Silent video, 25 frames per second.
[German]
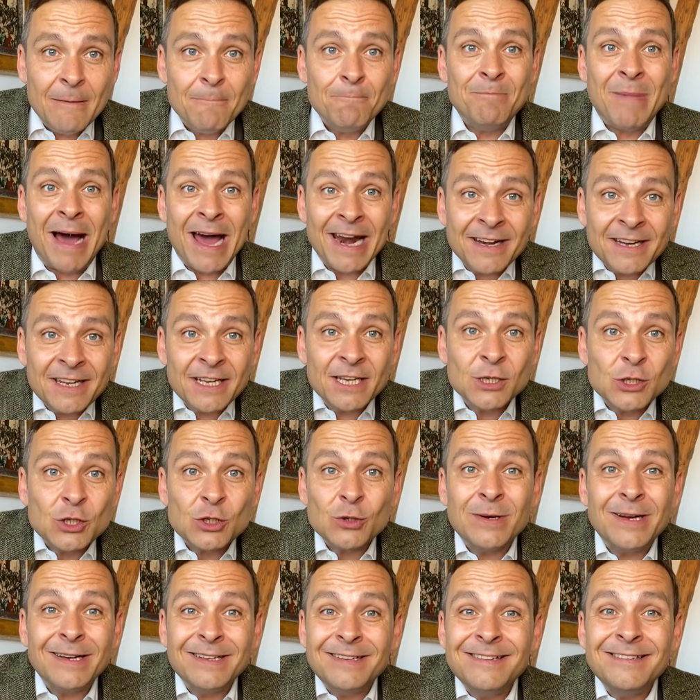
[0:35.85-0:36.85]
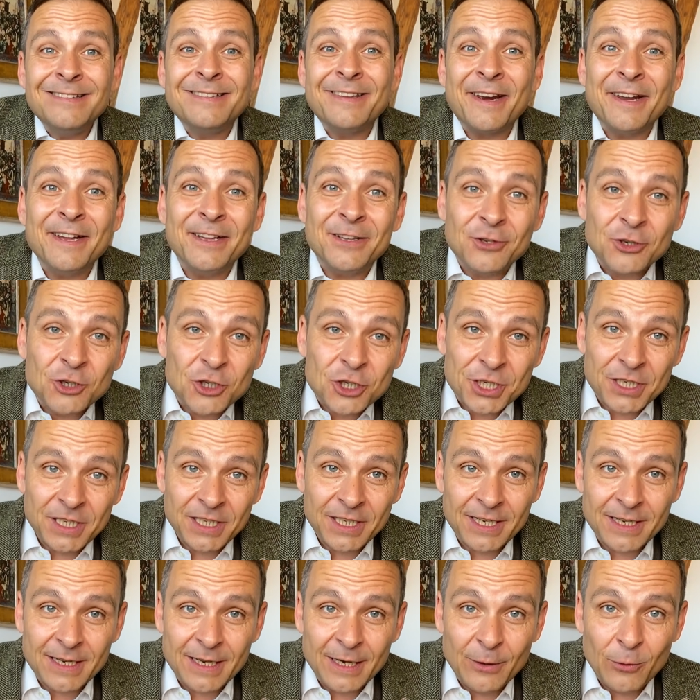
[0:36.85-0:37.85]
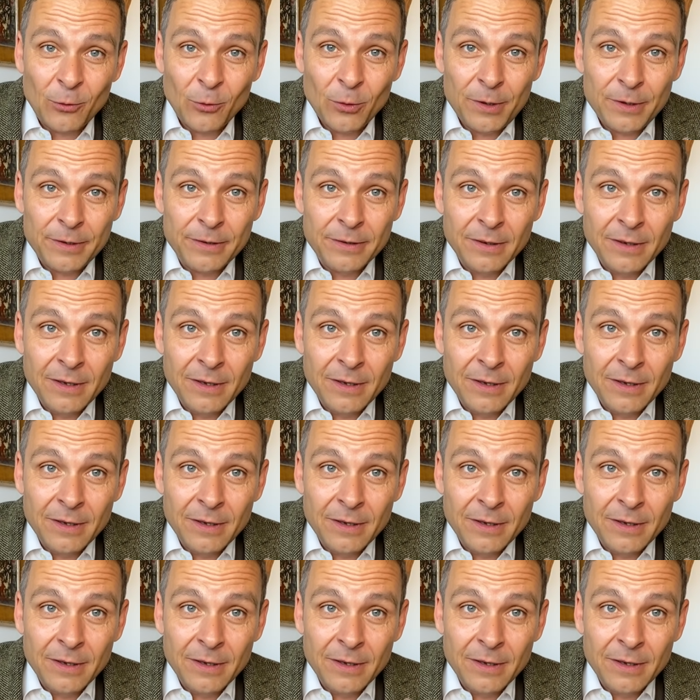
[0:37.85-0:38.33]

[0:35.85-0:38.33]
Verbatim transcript: manche sogar den dritten Stich geholt.